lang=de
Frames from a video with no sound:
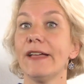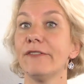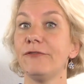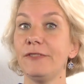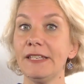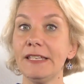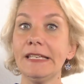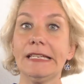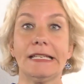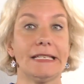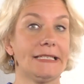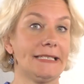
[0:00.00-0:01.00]
wie
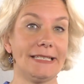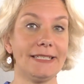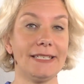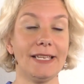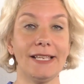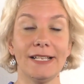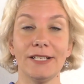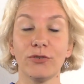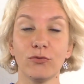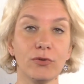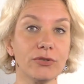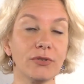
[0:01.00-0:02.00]
dich
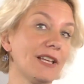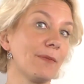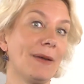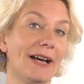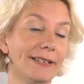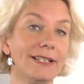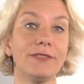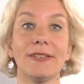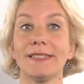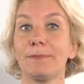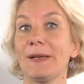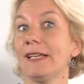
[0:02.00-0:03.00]
Eltur sozusagen behandelt,
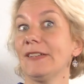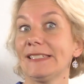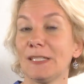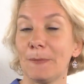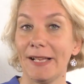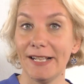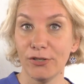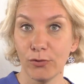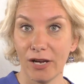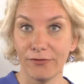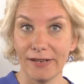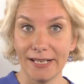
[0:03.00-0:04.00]
was, bei, was dich bei
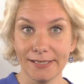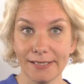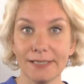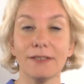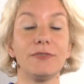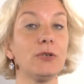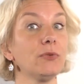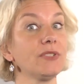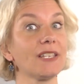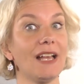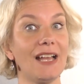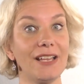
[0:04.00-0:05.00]
Eltur erwartet, wie
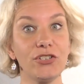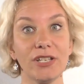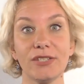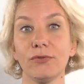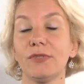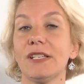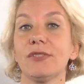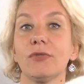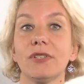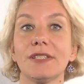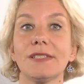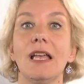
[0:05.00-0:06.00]
unsere Einschätzung dazu
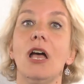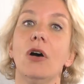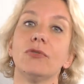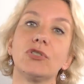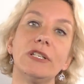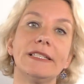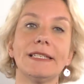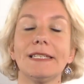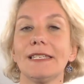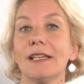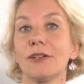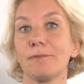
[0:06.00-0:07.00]
ist und
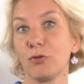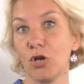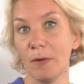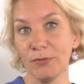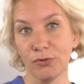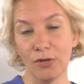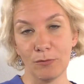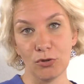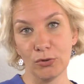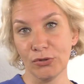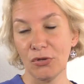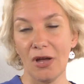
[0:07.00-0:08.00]
schließlich äh, bekommst bekommst du am
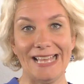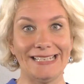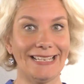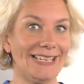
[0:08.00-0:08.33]
Schluss noch einen